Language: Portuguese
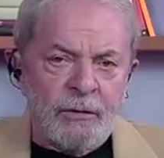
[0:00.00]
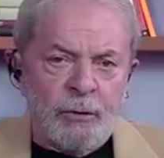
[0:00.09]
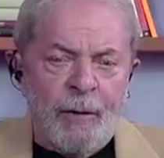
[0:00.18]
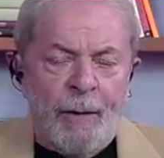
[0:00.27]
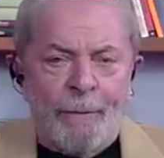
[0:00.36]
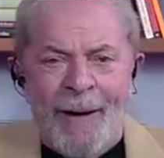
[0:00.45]
de
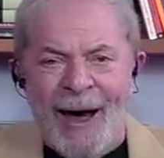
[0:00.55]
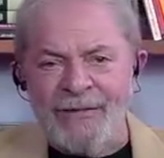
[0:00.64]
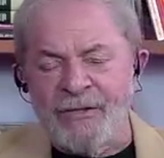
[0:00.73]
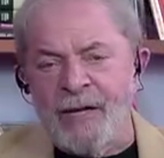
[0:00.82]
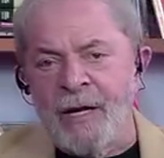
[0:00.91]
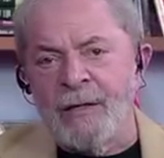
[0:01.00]
uma
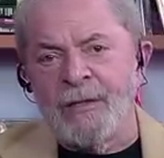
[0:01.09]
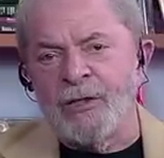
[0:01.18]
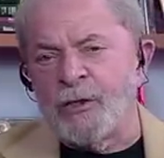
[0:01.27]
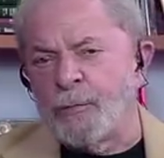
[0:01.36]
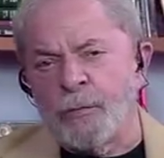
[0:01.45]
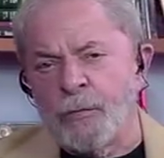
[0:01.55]
parte da
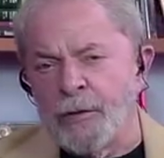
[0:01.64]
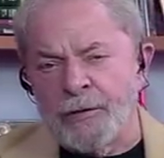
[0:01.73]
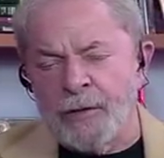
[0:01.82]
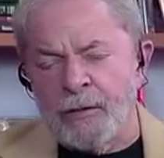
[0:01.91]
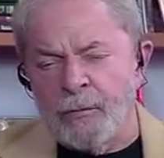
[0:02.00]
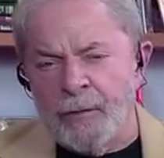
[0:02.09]
elite
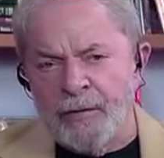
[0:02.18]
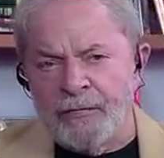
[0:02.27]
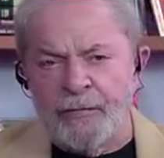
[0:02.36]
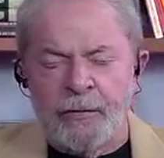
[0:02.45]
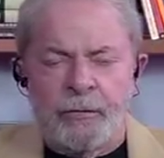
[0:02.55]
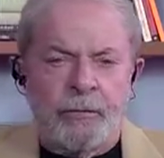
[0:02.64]
política do
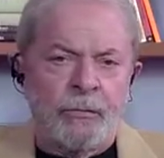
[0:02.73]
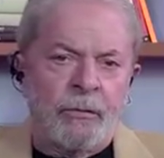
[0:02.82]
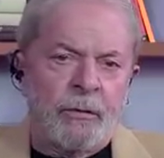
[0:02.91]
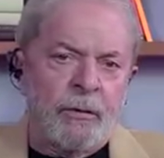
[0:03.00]
Brasil,